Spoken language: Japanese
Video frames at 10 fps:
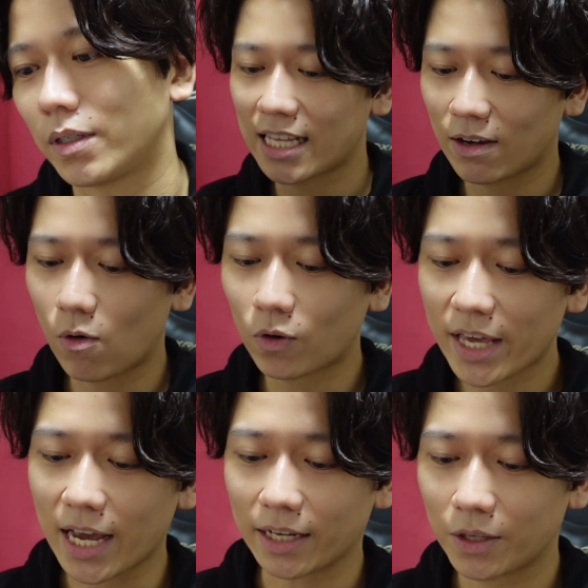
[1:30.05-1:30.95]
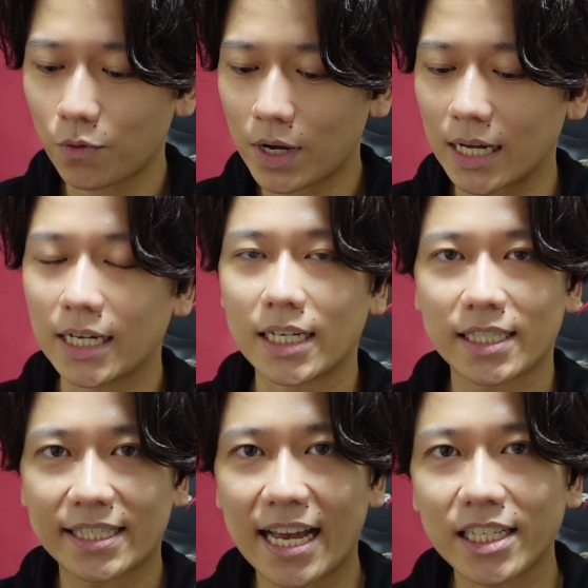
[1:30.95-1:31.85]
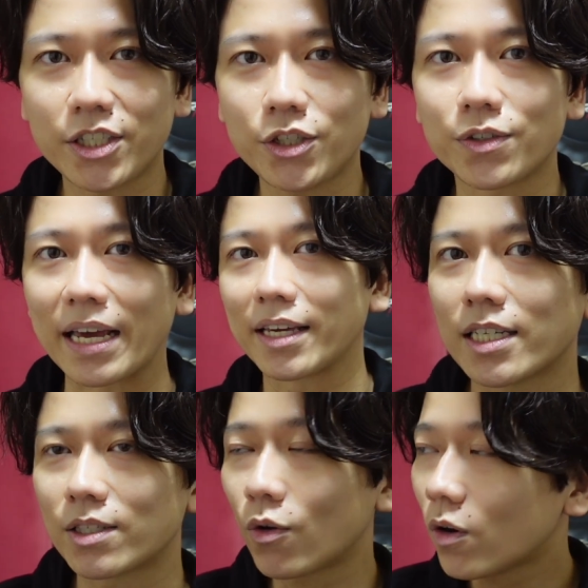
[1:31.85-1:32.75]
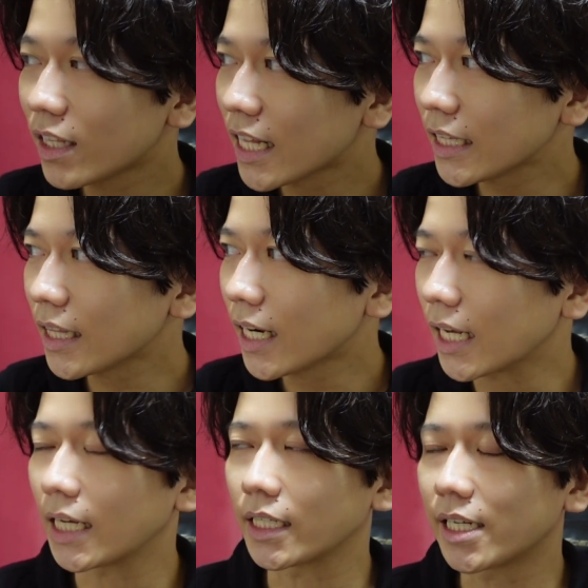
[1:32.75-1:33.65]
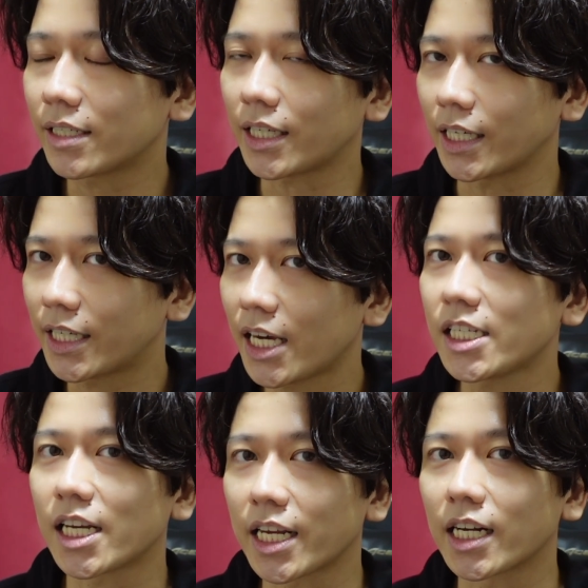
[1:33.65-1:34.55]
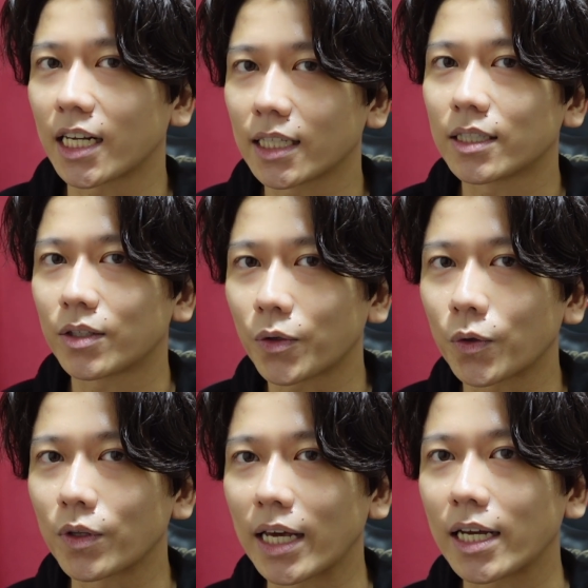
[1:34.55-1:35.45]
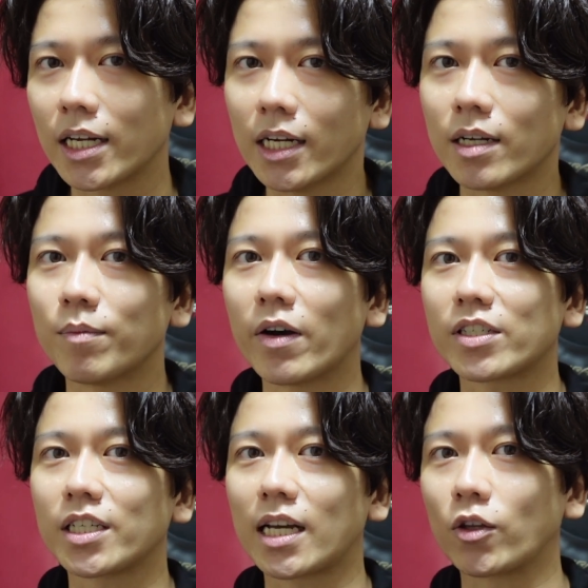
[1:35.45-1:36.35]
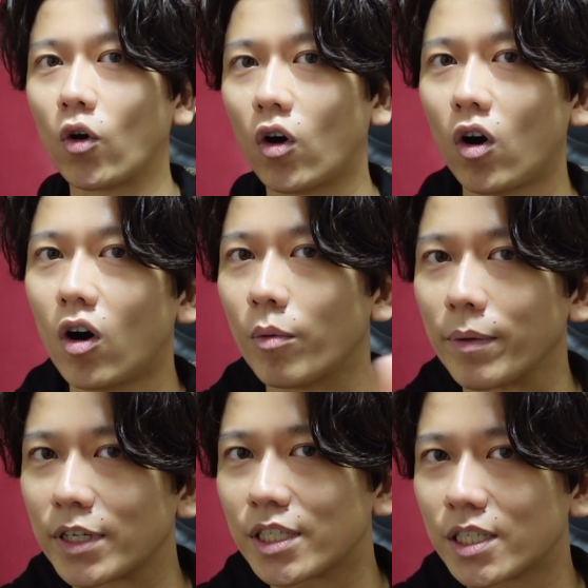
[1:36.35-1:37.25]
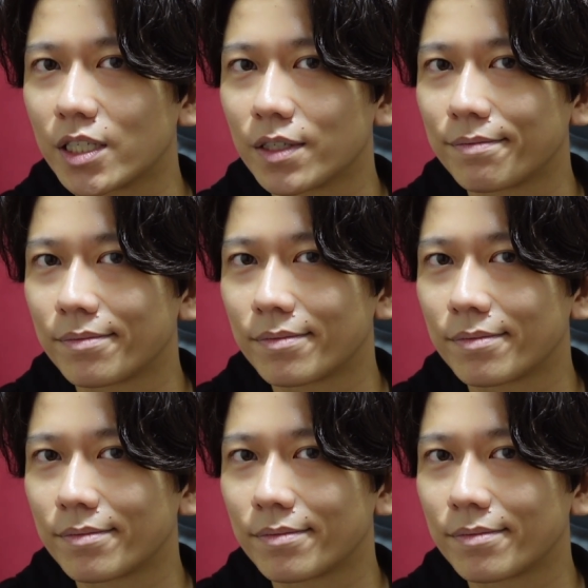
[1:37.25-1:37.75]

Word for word: だここで今日は30連。それだったら逆にいけんじゃねえかなということで回していきたいと思います。